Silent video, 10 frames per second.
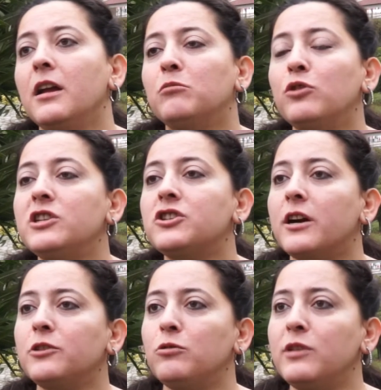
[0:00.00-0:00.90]
Bu
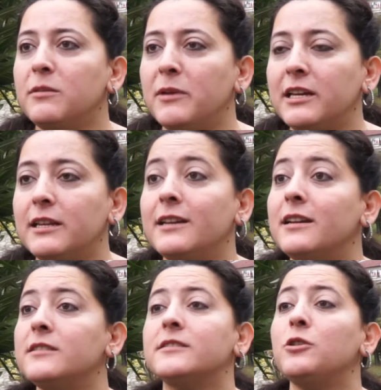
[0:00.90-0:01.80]
inşaat
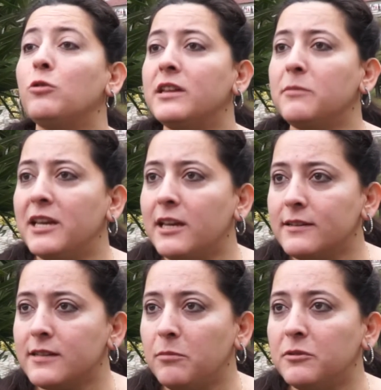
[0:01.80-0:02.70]
yönetmeliklerine ısı yönetmelik
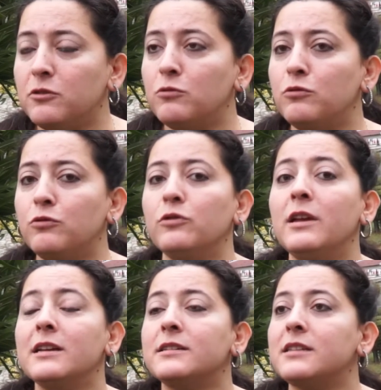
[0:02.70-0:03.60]
hesaplarına uygun
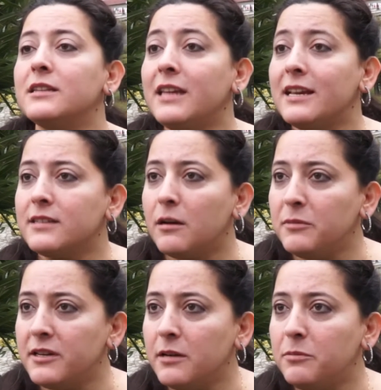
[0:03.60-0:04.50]
statik
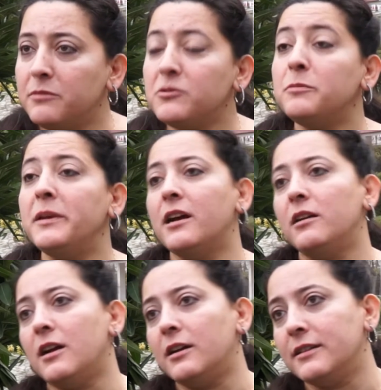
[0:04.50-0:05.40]
hesapları yapılmış
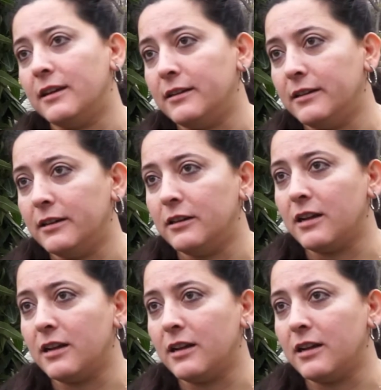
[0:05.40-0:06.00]
binalarda e,